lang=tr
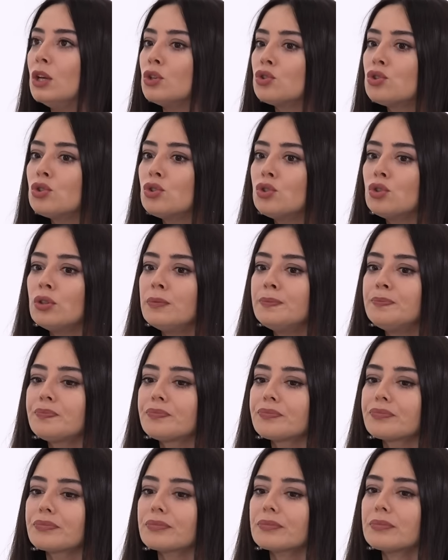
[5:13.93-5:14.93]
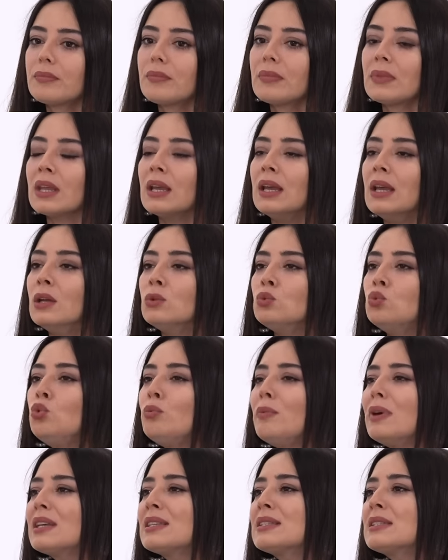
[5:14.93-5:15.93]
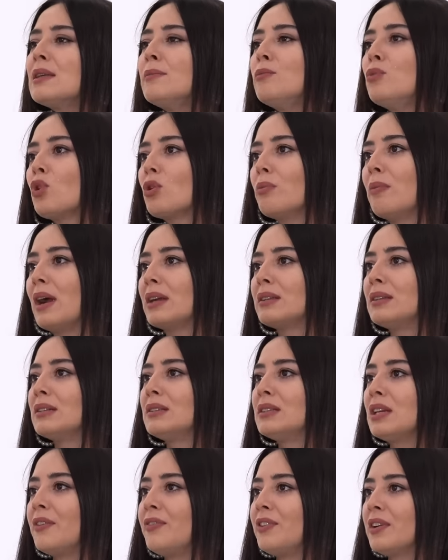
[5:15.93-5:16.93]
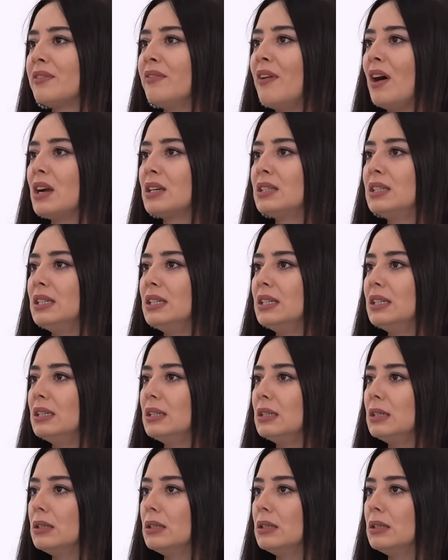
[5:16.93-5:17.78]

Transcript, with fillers: Çünkü duymak istemiyorum artık trafik var diye.